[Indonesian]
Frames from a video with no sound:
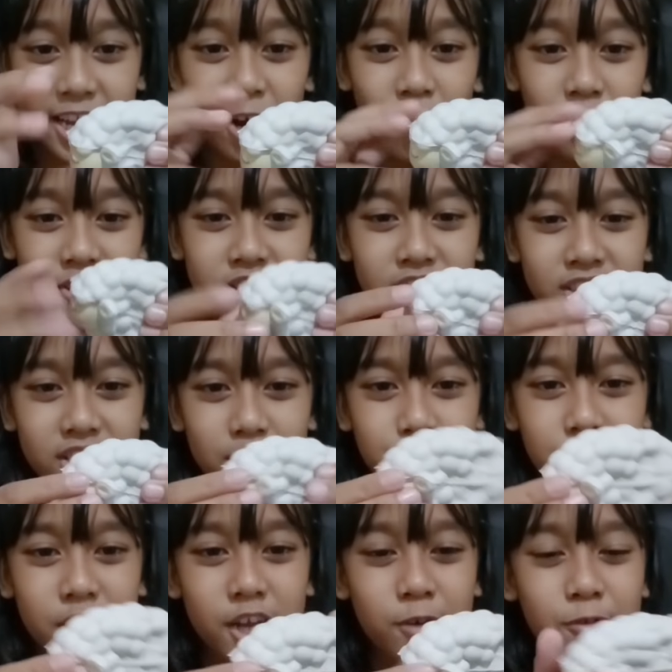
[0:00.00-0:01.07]
ini kayak otak
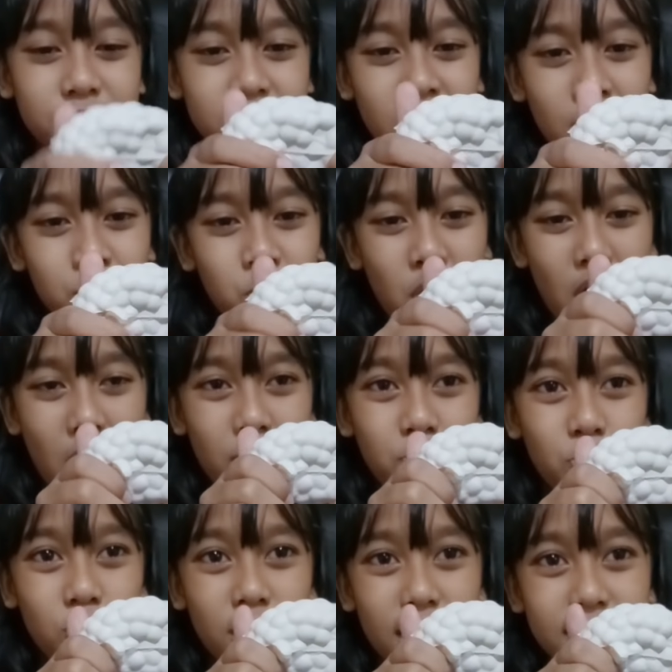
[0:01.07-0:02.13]
tapi kayak warna
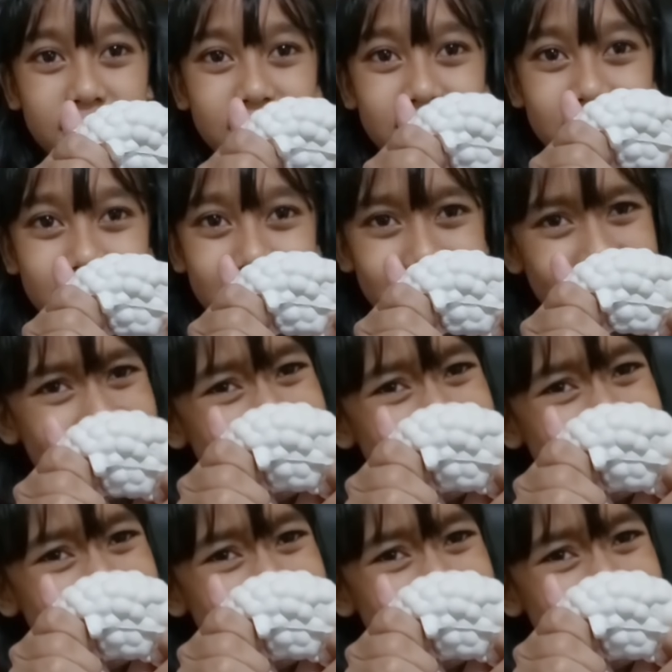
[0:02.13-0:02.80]
abu-abu guys